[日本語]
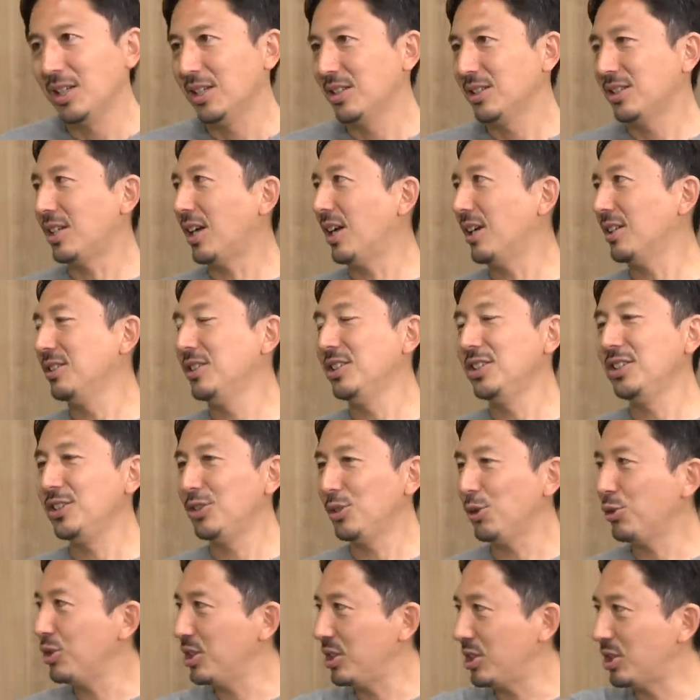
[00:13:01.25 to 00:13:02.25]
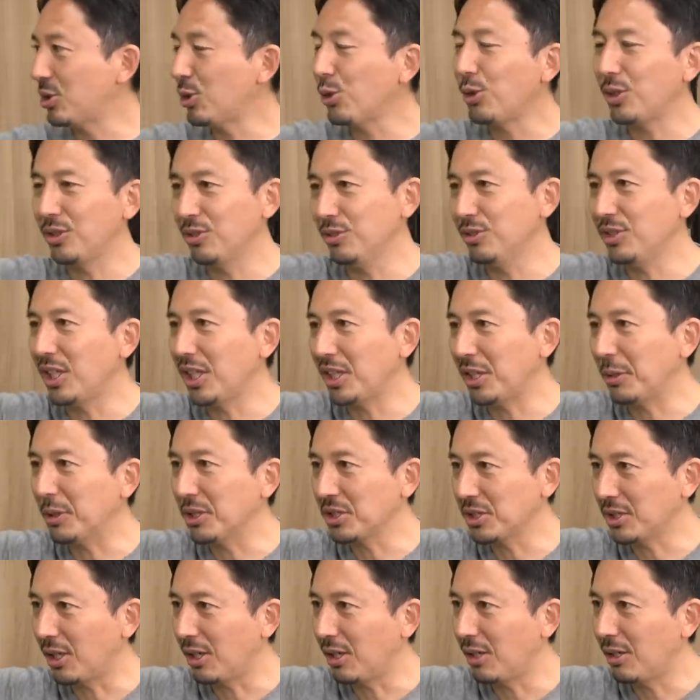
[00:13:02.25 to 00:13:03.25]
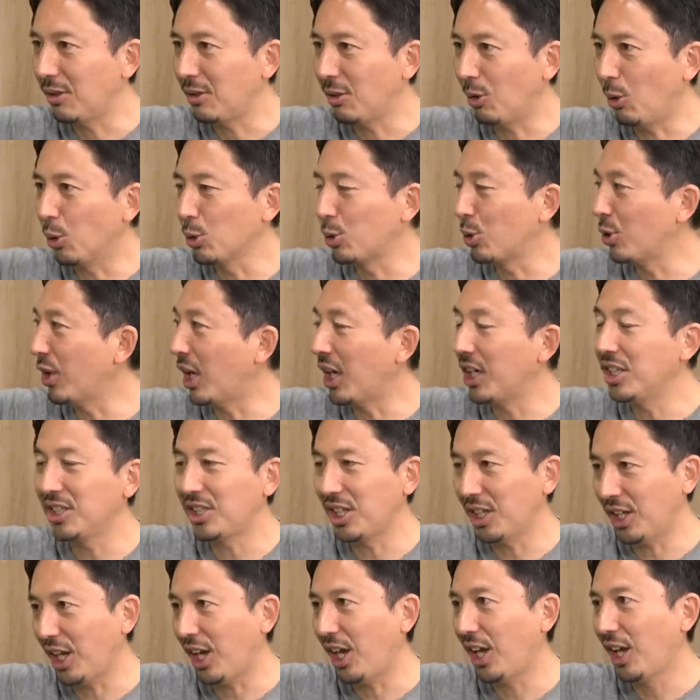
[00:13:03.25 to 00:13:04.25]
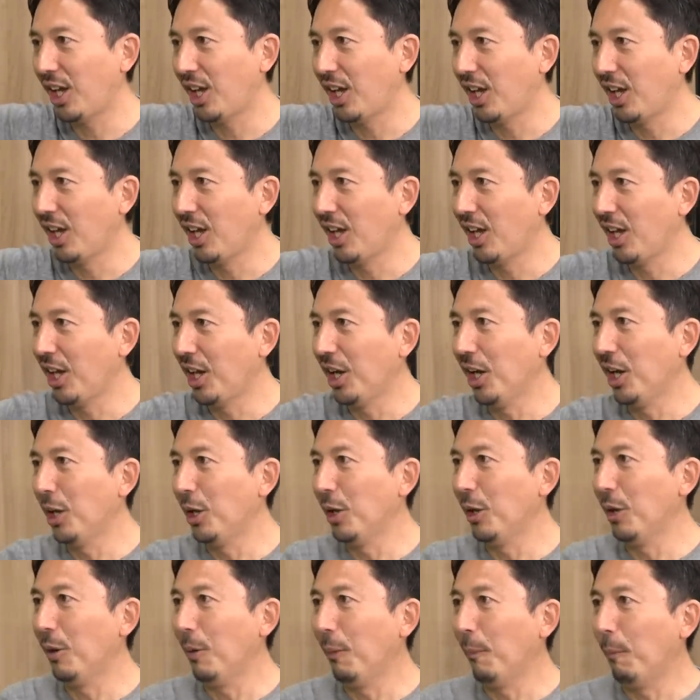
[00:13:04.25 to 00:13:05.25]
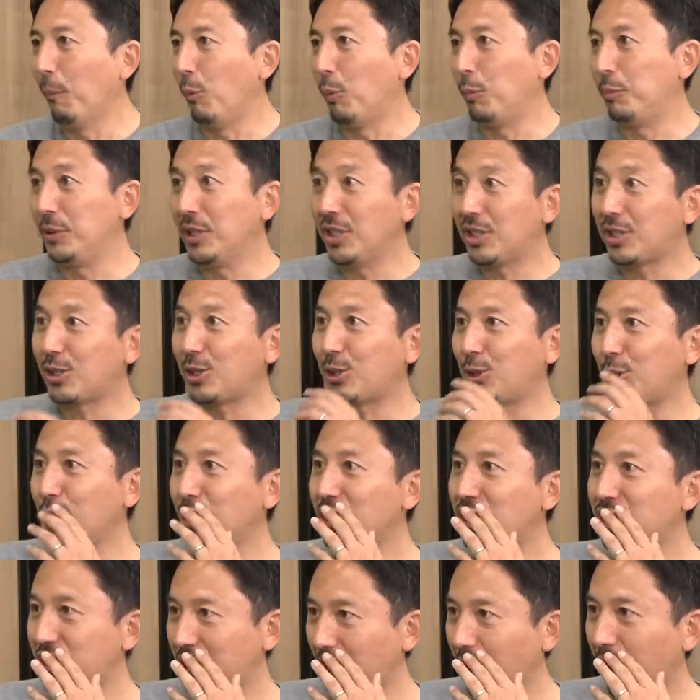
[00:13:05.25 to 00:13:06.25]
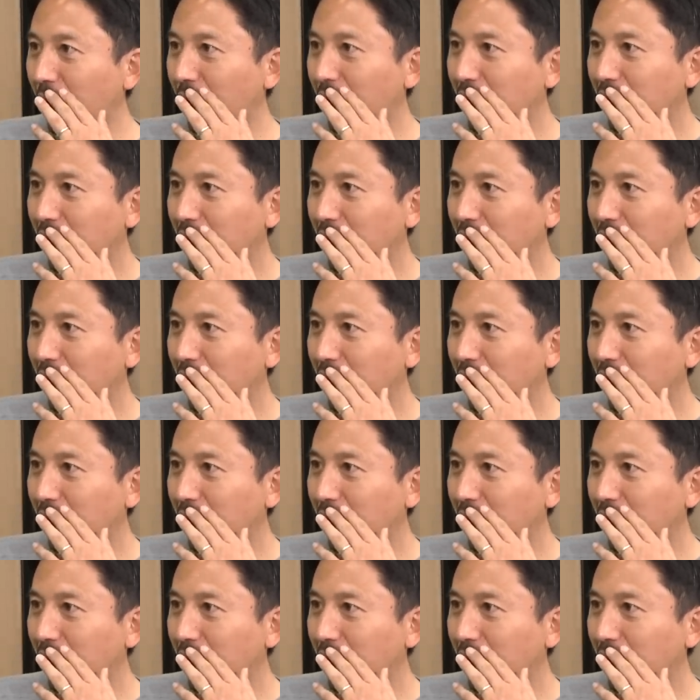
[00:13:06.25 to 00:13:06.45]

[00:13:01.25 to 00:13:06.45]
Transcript: 3人4人1人で抜いていきました大人相手でびっくりして、う